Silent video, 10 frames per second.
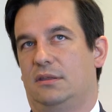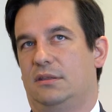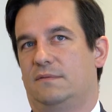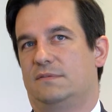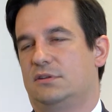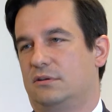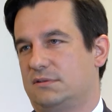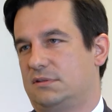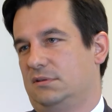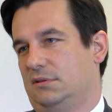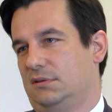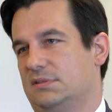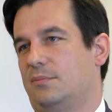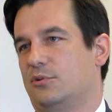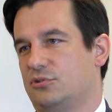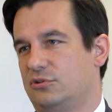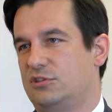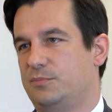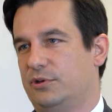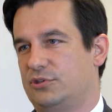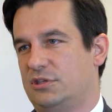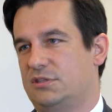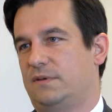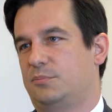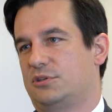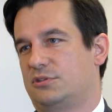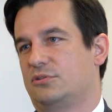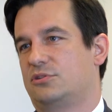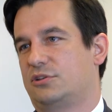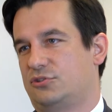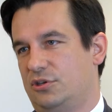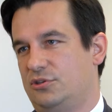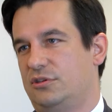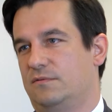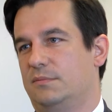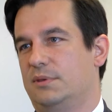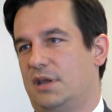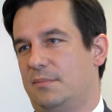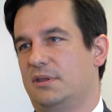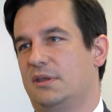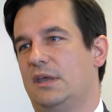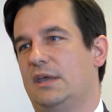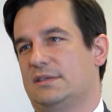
na wzrost zamożności społeczeństwa, przez co coraz częściej wybieramy